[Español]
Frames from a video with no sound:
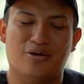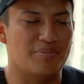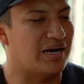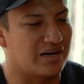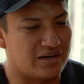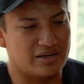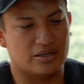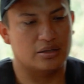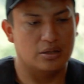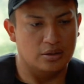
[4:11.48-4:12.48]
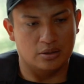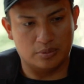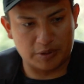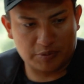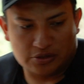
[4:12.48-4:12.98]
no me haga reír.
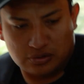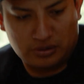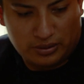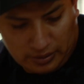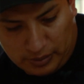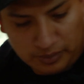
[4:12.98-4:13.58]
Permiso. No,